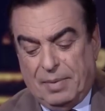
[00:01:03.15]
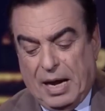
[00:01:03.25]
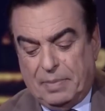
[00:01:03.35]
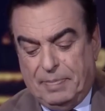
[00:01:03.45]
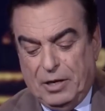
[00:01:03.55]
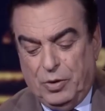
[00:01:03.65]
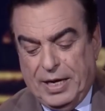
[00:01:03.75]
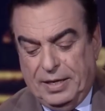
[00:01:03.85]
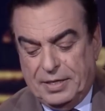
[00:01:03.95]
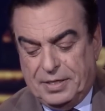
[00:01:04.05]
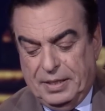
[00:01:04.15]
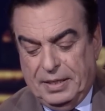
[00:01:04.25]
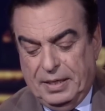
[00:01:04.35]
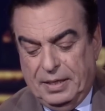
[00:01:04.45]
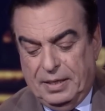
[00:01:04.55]
معك مليونين يا
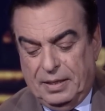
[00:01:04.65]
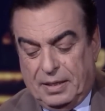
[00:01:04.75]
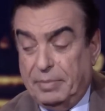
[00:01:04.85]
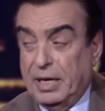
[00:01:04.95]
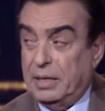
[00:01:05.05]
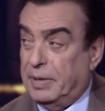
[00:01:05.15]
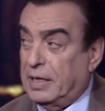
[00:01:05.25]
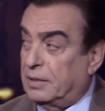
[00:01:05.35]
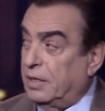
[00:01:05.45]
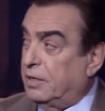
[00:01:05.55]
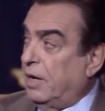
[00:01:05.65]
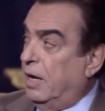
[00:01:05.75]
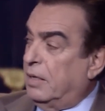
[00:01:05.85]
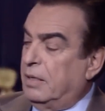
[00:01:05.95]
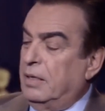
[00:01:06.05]
سيدي كمان بدك
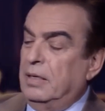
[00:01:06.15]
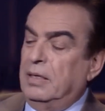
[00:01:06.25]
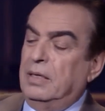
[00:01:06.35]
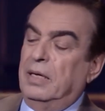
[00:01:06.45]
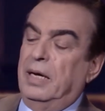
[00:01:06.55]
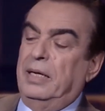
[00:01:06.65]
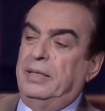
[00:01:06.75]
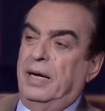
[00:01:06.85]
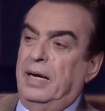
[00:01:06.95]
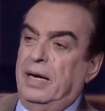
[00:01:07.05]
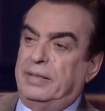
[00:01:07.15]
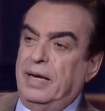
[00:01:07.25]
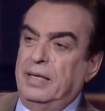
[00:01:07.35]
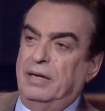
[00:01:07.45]
تختار إحدى هاتين